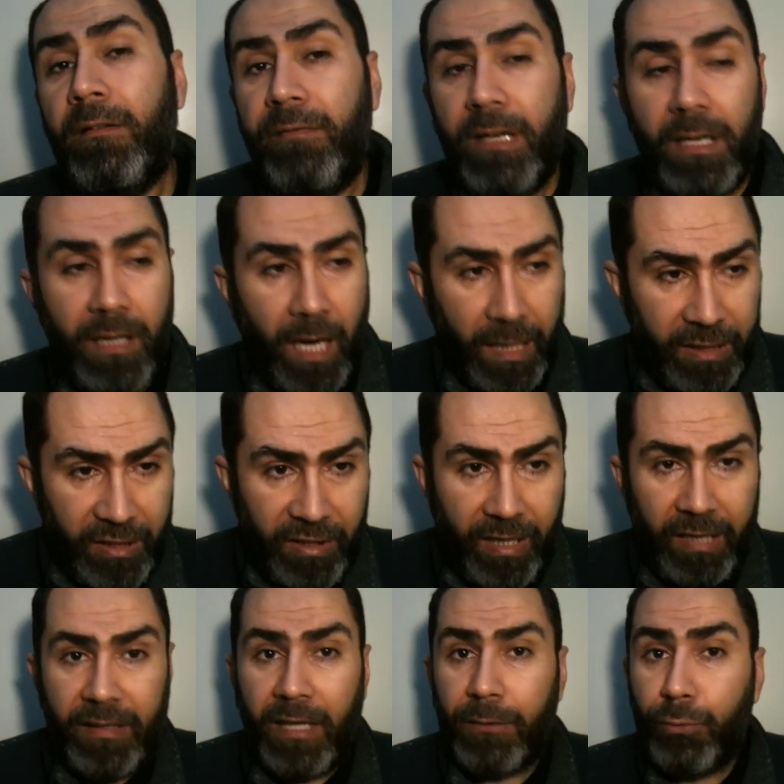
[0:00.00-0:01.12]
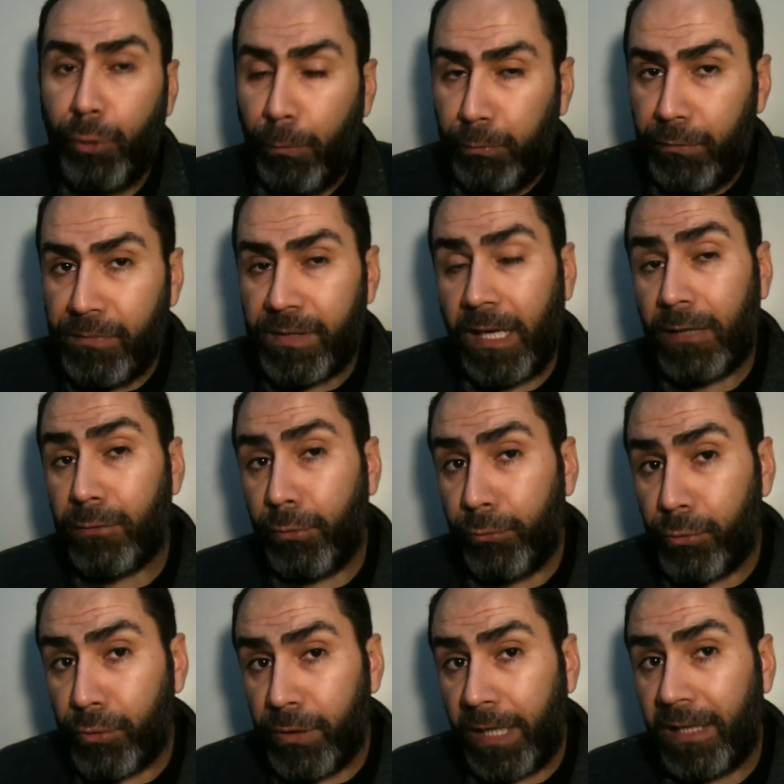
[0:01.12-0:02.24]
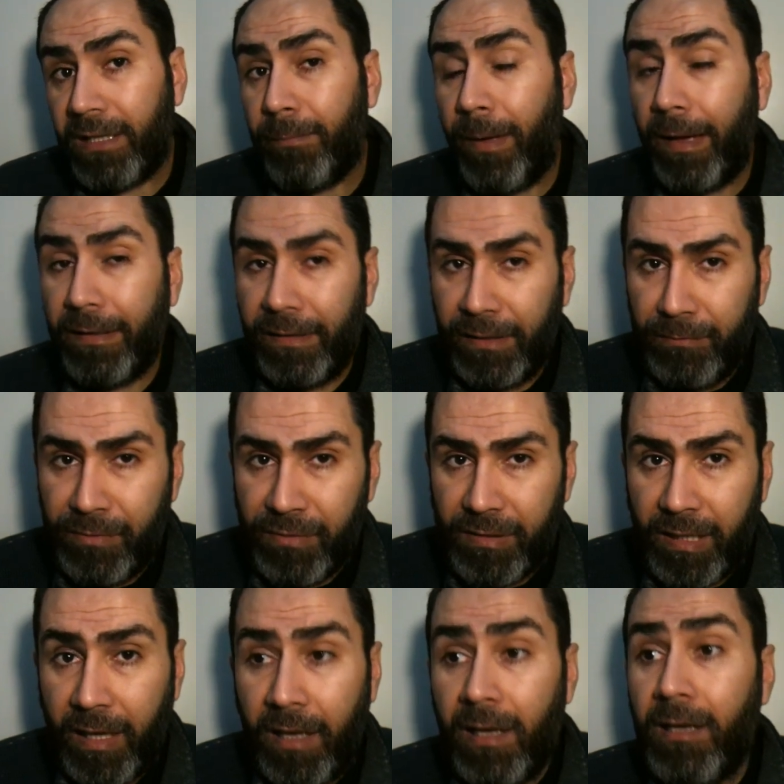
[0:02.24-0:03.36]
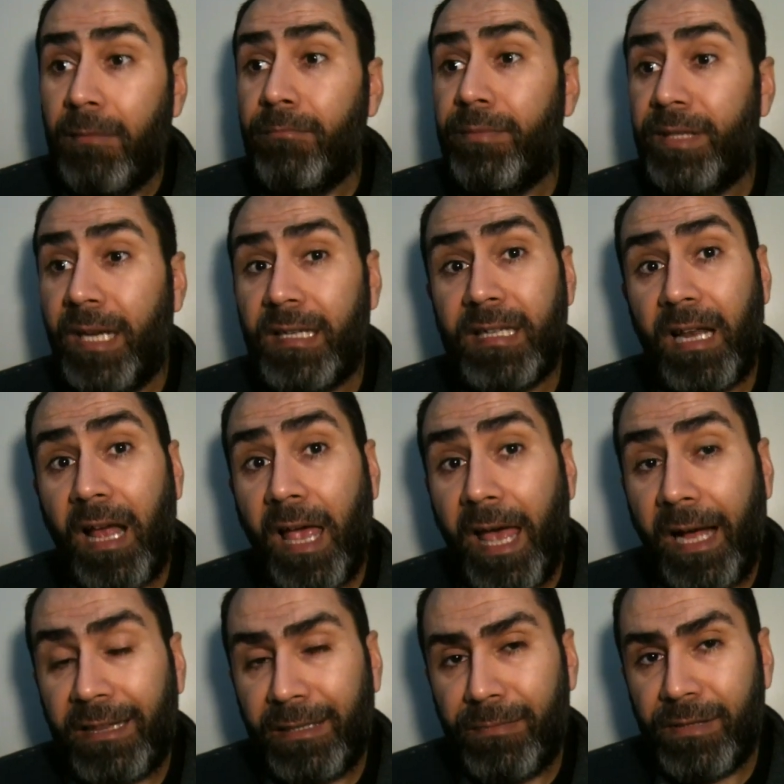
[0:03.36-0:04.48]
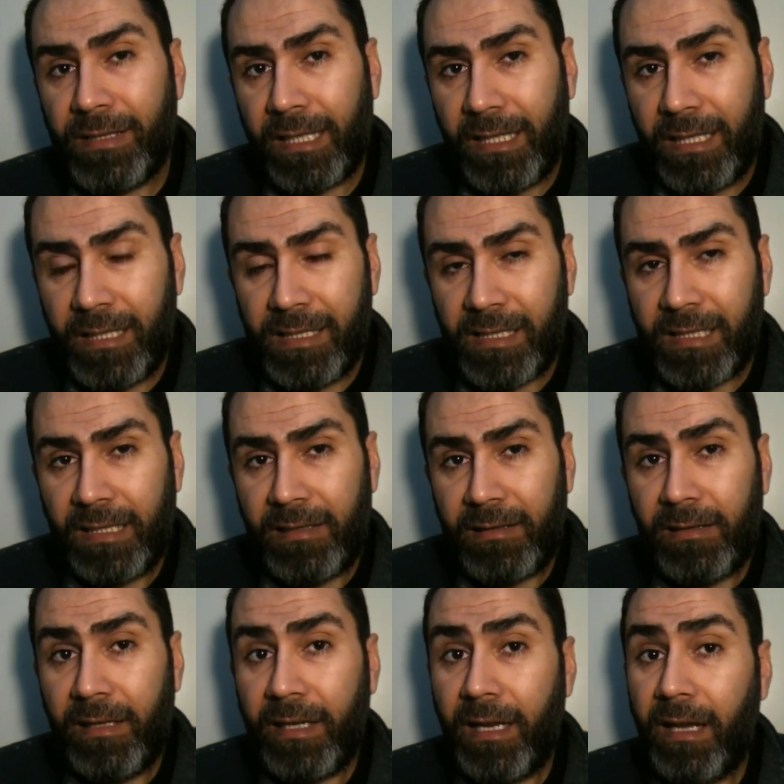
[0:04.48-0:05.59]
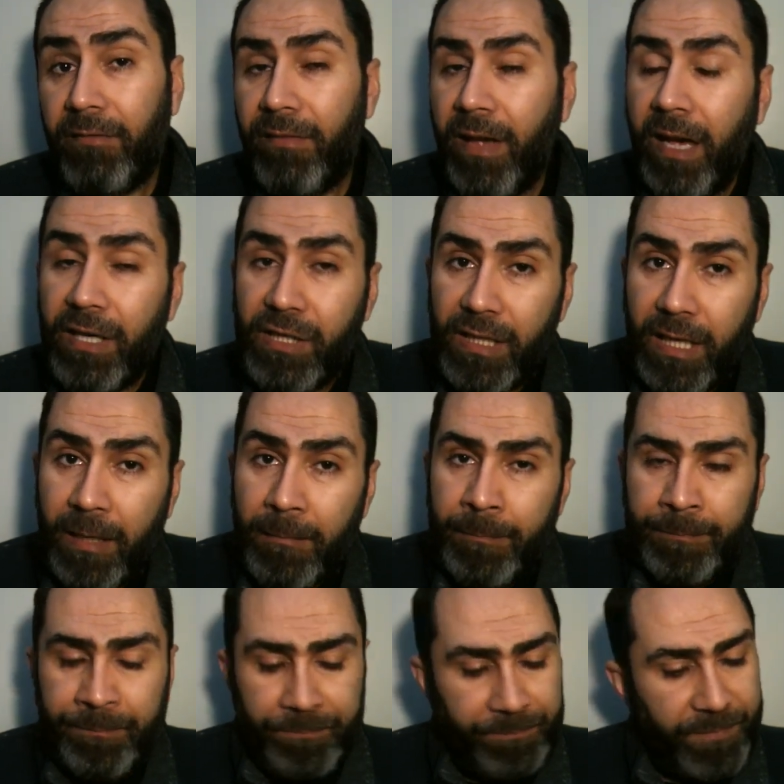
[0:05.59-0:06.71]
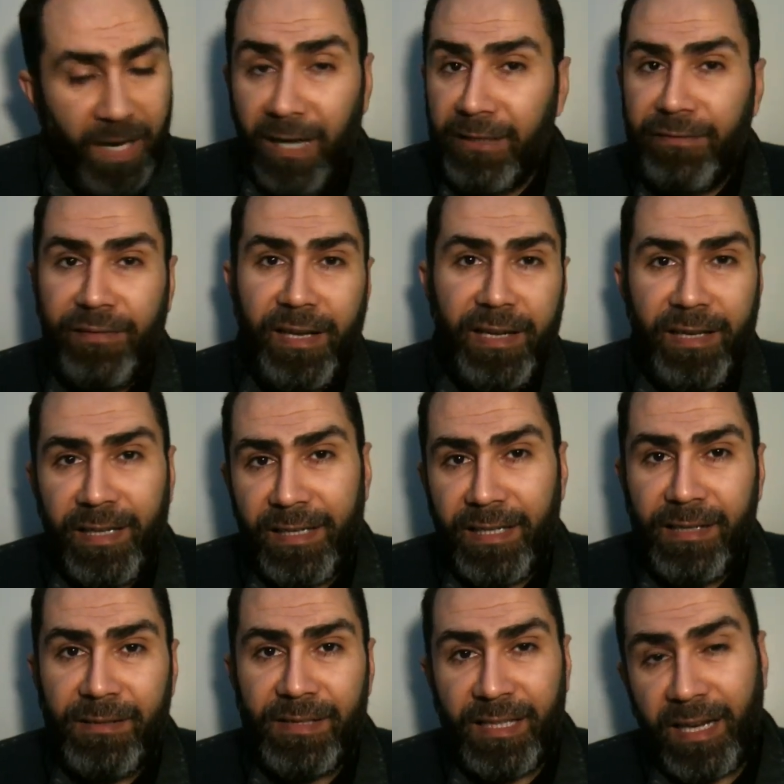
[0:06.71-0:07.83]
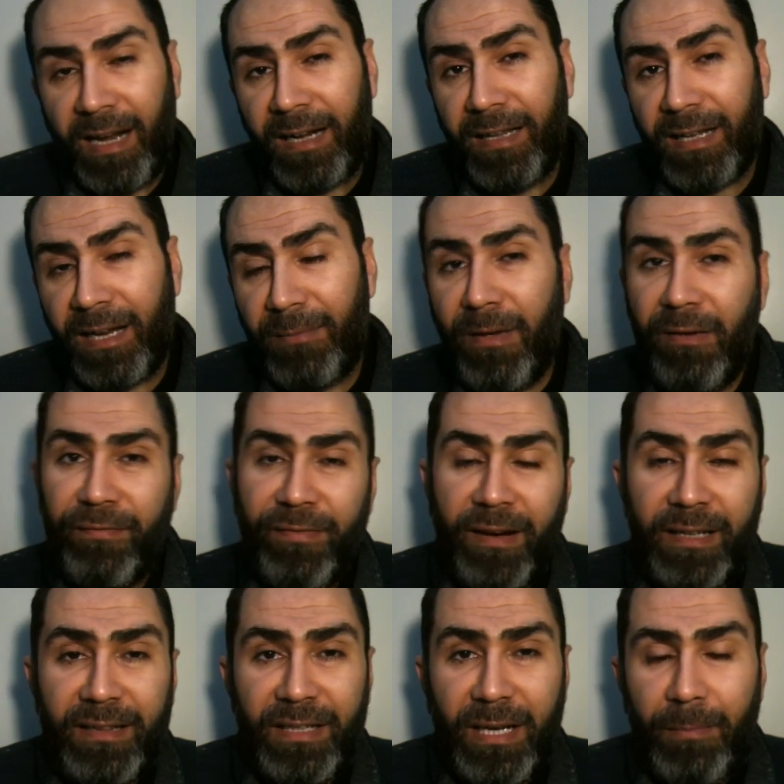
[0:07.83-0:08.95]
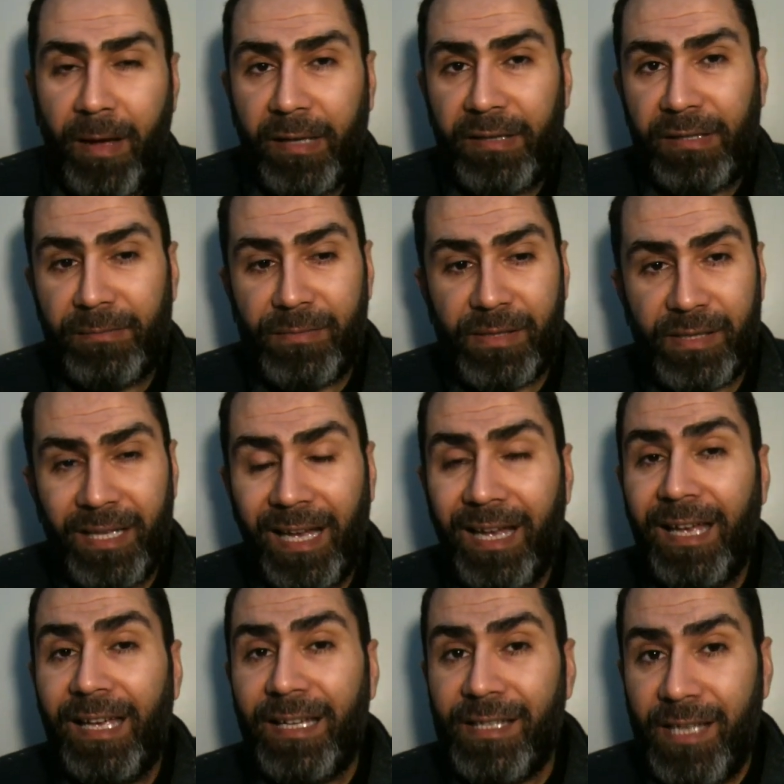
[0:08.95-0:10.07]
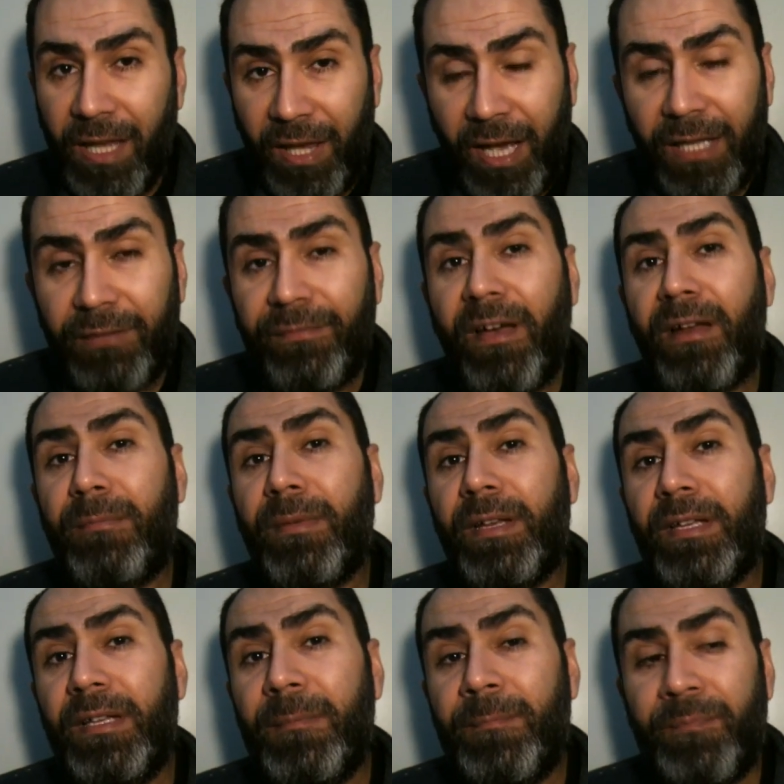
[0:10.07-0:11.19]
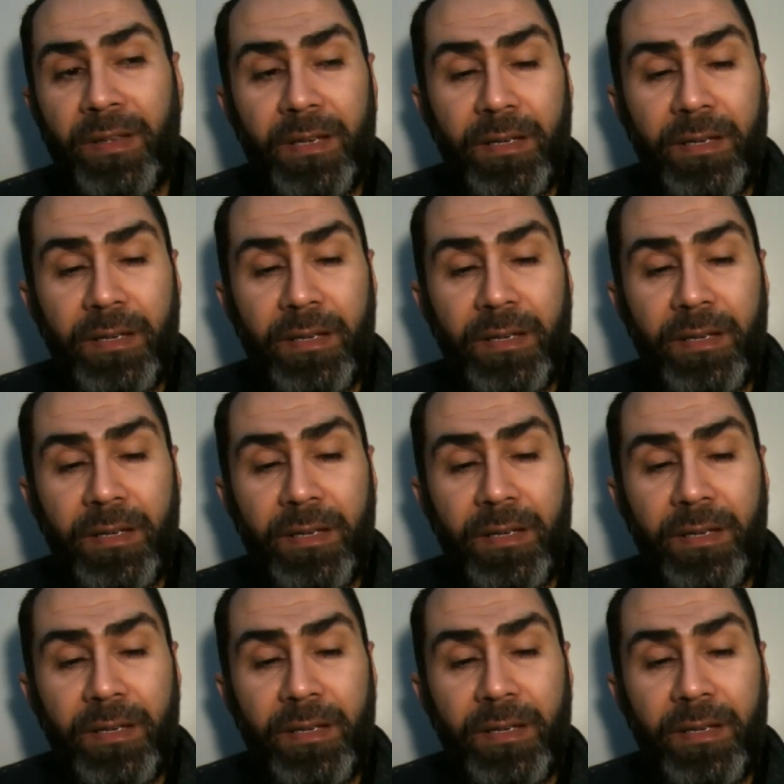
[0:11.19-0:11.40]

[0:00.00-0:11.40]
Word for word: Ve hakikaten toplumsal sonuçlarına da baktığımızda bireysel hayatımızdaki sıkıntılara veya işte alverlere, zararlara, menfaatlere baktığımızda zekat vermenin